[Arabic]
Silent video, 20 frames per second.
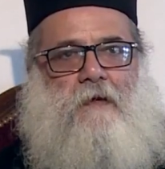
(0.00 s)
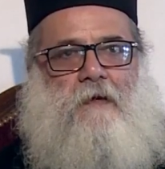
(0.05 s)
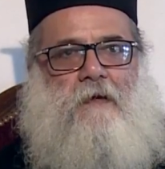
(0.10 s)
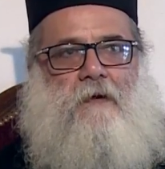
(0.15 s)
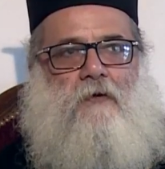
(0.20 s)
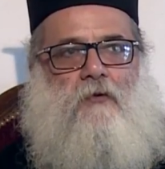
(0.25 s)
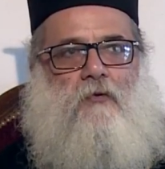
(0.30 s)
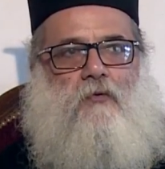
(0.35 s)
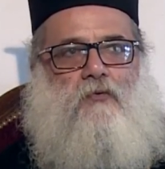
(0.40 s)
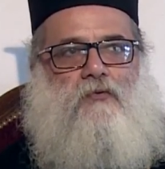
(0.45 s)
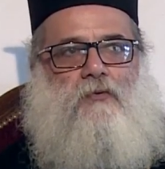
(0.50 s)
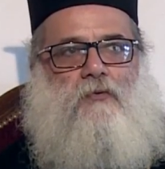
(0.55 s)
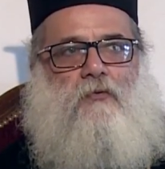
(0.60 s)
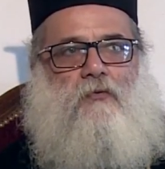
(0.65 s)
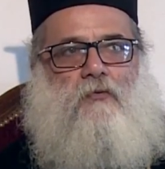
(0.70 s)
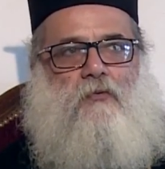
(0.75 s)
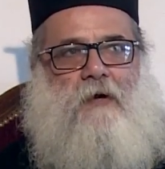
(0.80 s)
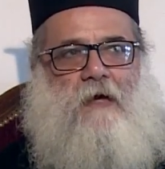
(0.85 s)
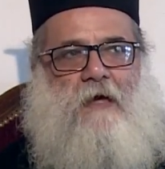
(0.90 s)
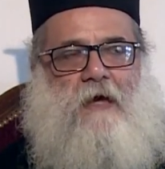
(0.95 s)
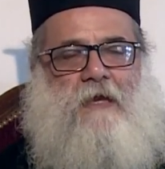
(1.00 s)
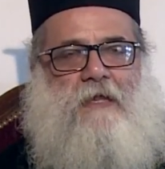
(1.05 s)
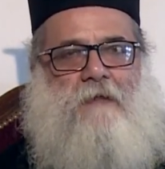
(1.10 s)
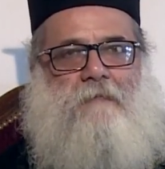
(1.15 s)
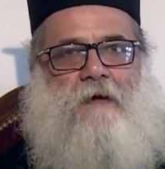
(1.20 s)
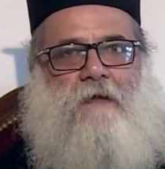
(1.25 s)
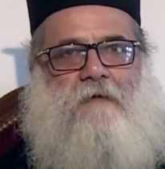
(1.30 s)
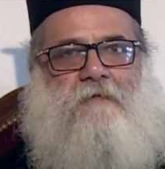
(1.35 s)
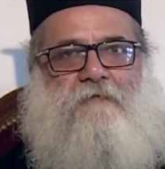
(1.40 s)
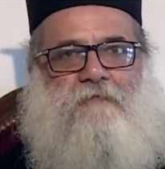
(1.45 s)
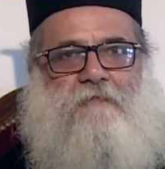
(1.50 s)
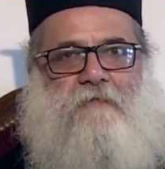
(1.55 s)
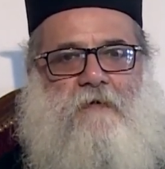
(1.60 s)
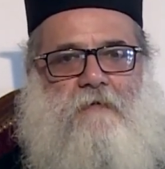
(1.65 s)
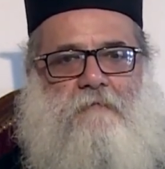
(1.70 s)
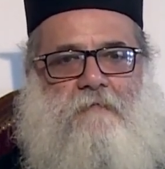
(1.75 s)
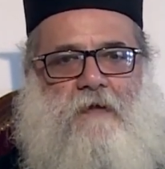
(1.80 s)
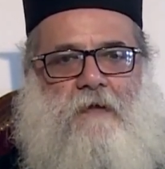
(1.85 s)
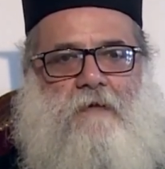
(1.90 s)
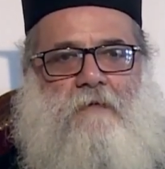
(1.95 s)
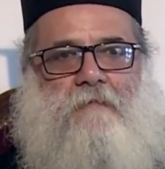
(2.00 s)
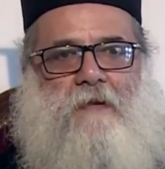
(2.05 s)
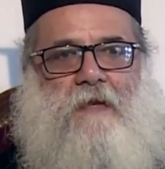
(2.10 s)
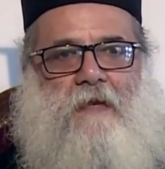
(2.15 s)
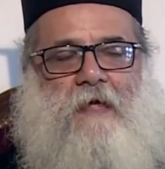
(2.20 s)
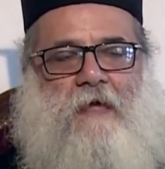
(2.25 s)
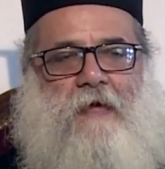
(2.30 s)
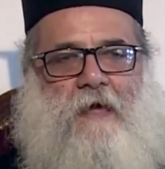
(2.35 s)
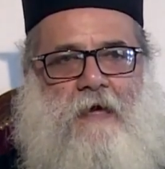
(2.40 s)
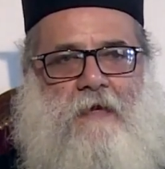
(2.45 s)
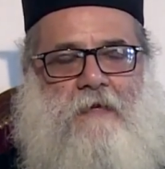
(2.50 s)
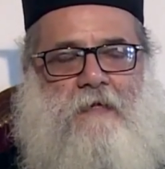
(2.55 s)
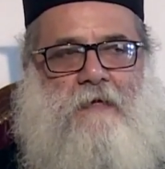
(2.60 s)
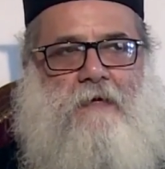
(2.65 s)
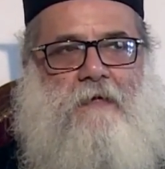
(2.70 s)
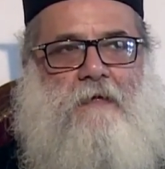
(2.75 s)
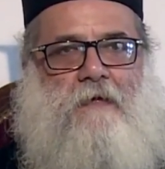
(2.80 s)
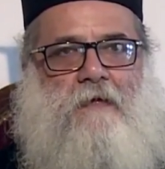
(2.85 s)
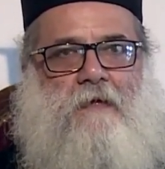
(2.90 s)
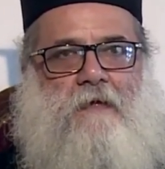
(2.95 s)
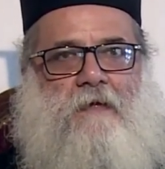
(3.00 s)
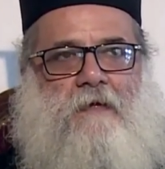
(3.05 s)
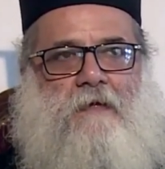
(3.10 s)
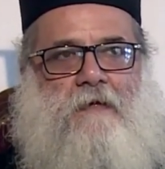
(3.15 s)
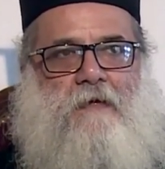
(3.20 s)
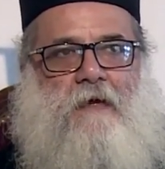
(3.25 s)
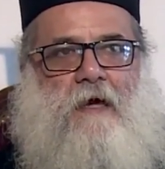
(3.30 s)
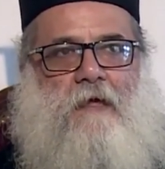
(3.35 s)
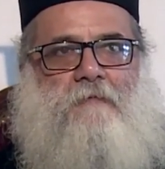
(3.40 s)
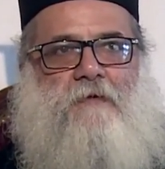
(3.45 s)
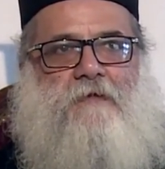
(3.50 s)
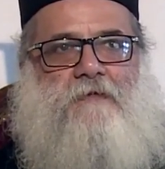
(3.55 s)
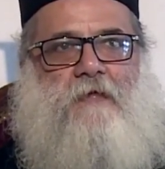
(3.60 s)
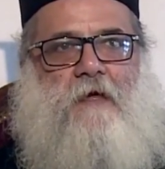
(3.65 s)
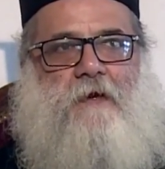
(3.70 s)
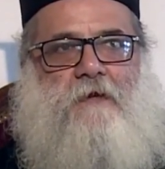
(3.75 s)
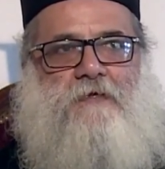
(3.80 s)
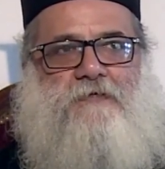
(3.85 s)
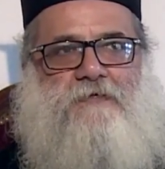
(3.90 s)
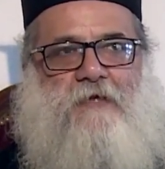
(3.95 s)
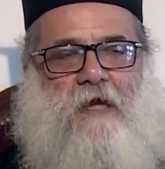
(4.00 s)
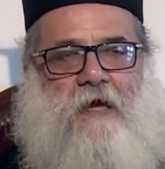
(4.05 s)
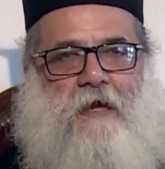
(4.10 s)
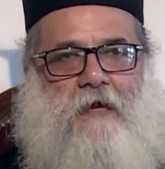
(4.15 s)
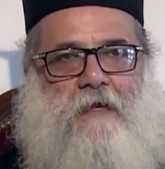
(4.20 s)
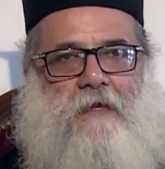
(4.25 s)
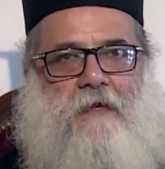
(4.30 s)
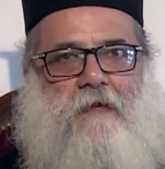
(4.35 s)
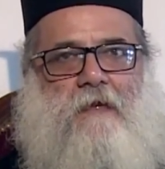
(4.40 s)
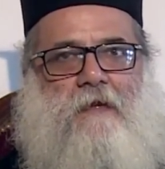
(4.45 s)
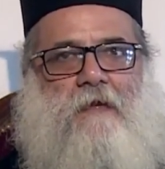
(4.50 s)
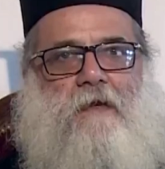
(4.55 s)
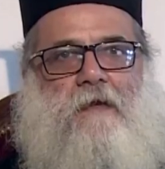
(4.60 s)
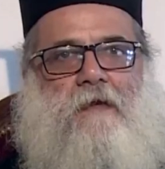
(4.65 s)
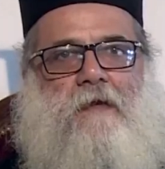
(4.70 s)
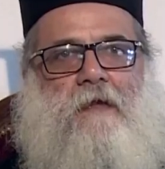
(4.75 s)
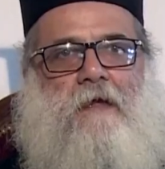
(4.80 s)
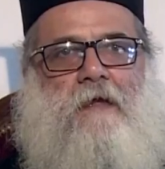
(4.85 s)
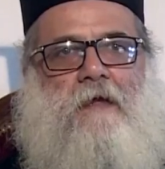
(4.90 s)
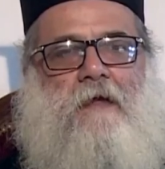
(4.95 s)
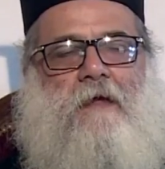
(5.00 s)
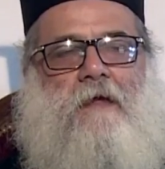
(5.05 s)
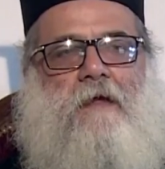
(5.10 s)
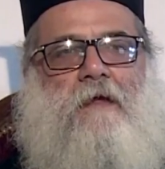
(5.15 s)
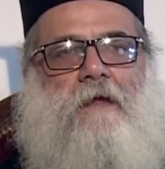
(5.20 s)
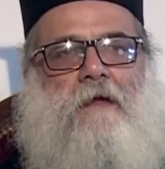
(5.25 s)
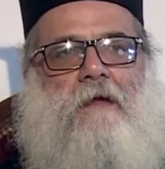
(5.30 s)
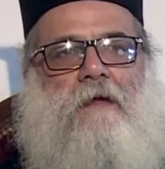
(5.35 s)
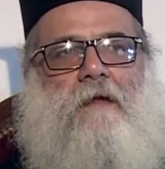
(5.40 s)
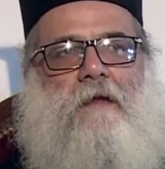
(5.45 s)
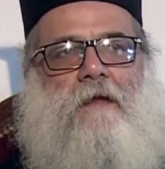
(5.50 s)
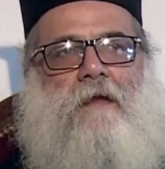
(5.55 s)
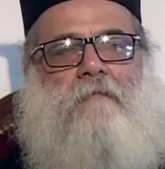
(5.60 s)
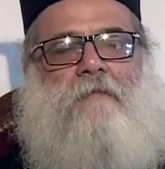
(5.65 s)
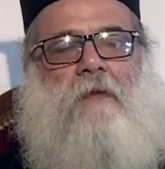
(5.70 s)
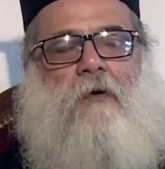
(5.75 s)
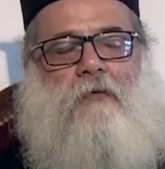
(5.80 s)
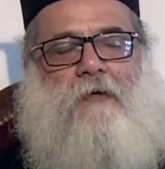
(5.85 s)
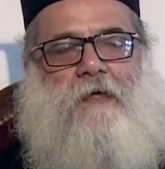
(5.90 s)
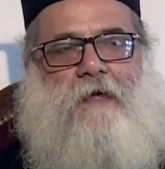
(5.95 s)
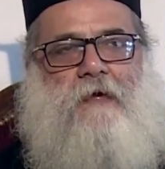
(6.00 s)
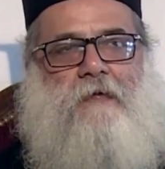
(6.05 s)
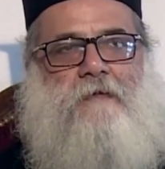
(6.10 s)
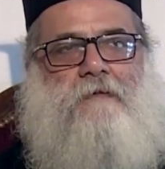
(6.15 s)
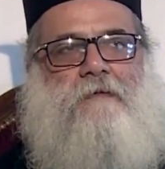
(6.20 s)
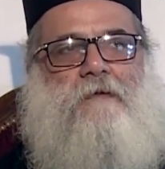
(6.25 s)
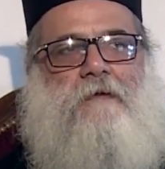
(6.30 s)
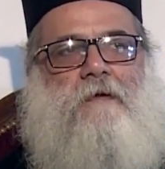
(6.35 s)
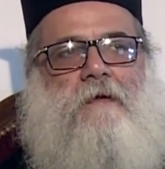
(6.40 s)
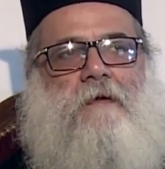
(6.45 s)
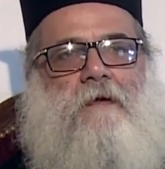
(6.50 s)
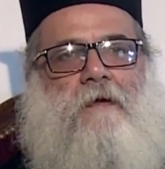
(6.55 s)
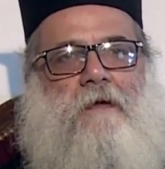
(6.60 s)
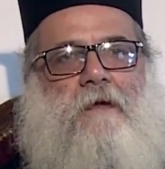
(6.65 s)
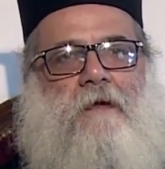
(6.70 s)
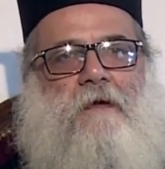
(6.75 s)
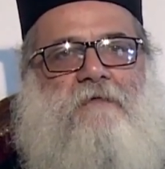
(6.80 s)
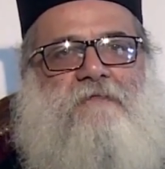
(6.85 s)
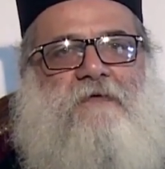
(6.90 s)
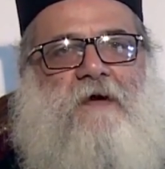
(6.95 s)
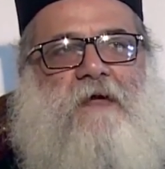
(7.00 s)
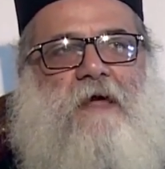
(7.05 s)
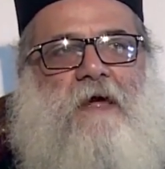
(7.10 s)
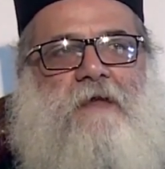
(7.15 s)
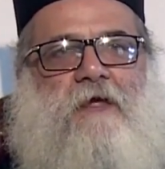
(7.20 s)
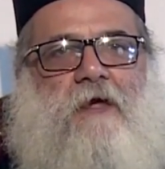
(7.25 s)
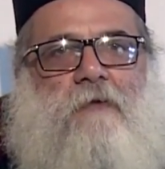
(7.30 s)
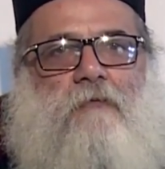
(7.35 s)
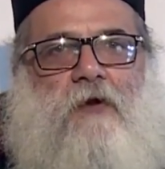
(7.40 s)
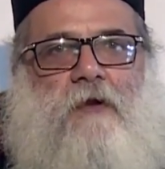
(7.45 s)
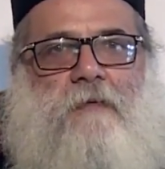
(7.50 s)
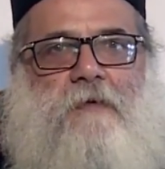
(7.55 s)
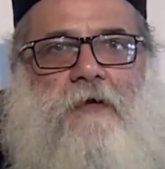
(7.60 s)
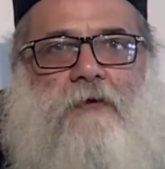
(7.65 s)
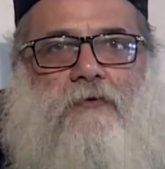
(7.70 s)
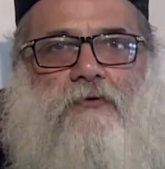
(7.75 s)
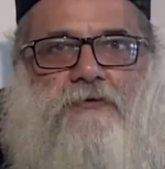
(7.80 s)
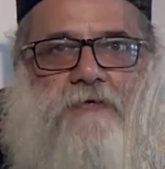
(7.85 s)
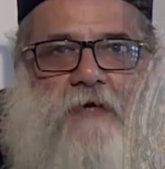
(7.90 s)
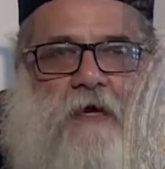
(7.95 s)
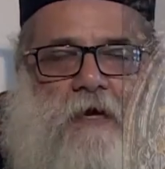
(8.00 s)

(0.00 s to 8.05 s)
آه، وغالبا بالليالي كان مضطر يشعل الموقد فكان يحمل بإيده